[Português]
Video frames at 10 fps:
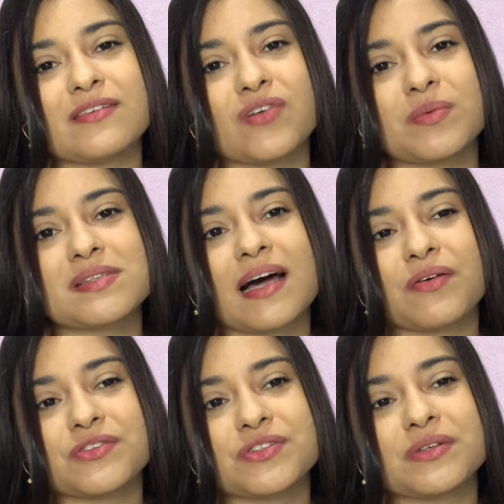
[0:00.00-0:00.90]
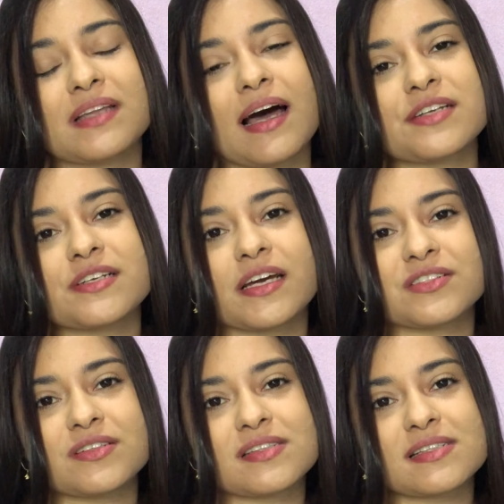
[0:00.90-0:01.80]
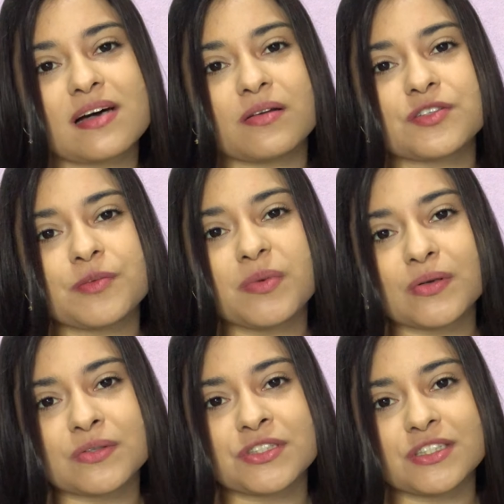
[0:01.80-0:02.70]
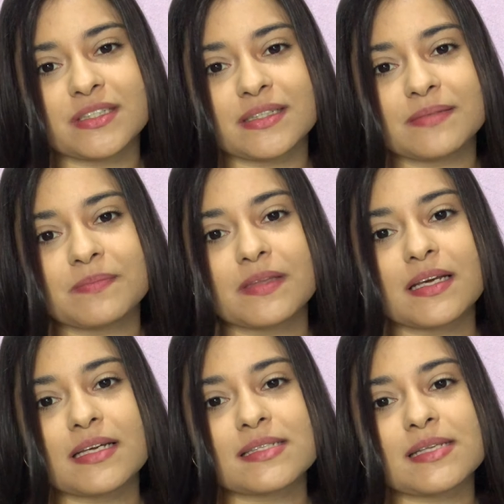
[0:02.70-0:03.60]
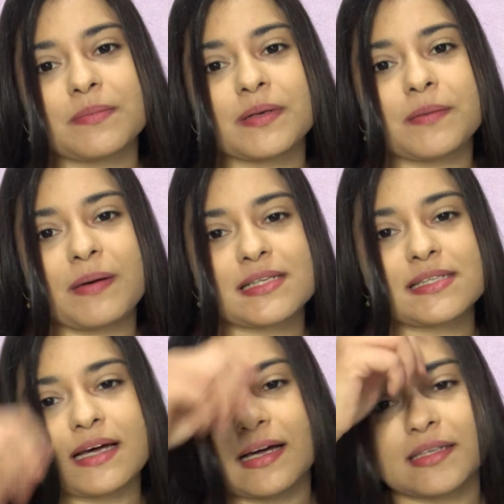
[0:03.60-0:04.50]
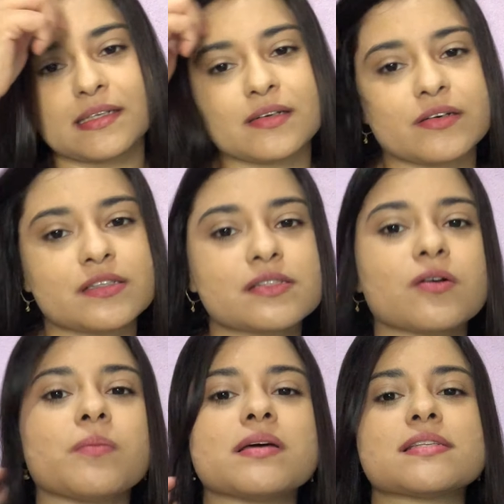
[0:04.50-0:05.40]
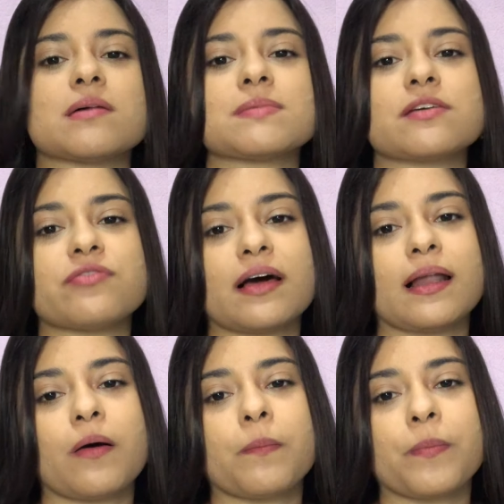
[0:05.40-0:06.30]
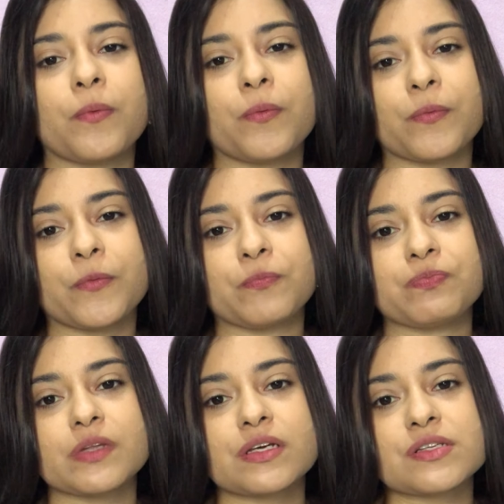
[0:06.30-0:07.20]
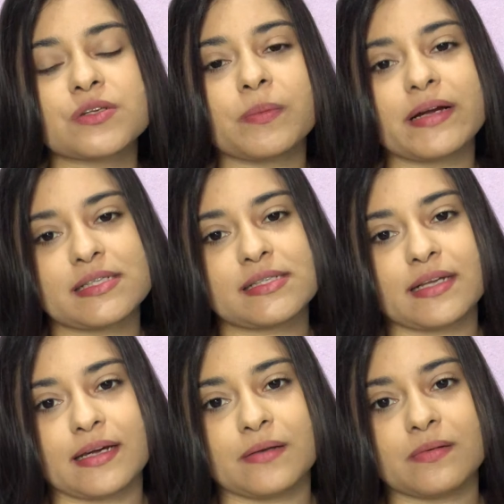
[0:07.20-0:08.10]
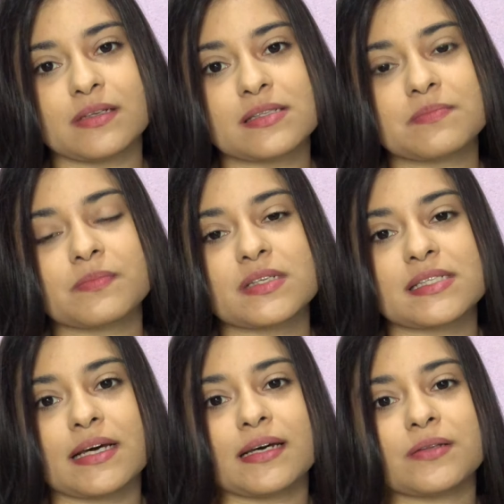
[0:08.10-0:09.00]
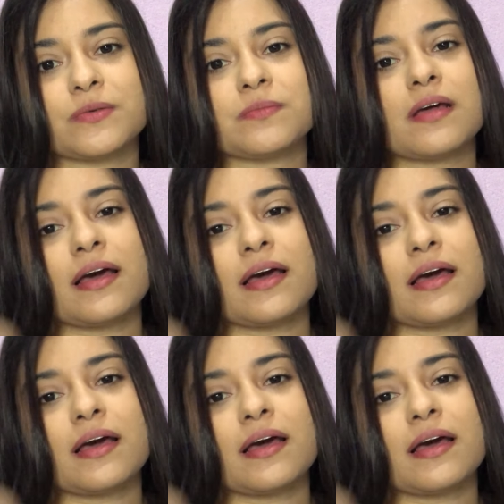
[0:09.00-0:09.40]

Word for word: Vamos dar continuidade aqui às nossas aulas de biologia. Semana passada nós começamos a falar um pouco sobre as células, certo?